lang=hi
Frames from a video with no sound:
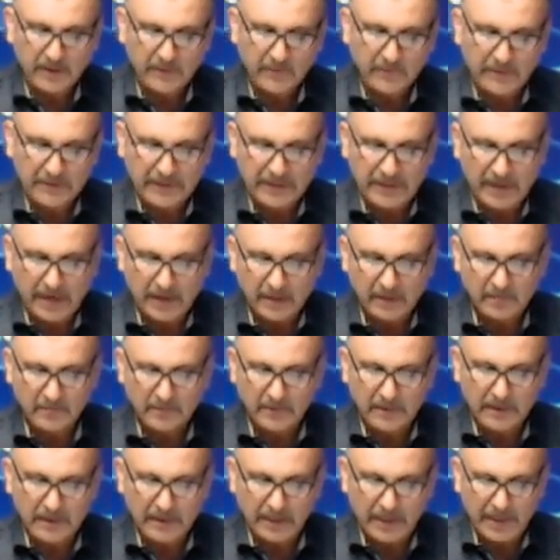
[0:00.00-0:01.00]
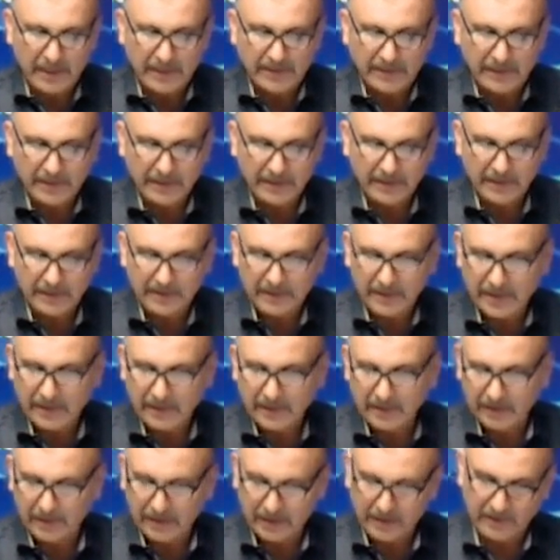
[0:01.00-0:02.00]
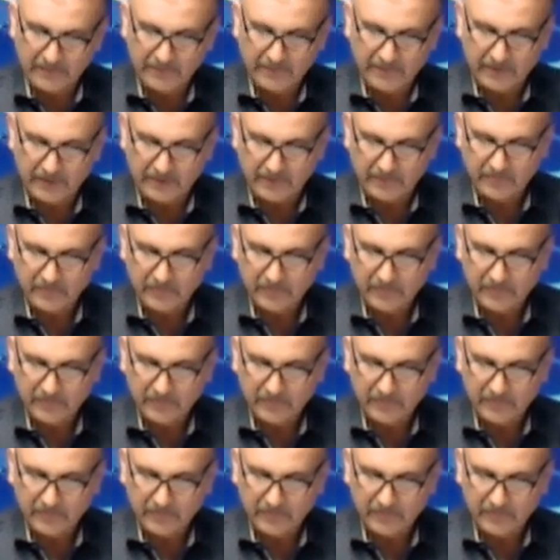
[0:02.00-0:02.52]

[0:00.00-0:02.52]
वजीर अजम के कायदाना किरदार की तारीफ की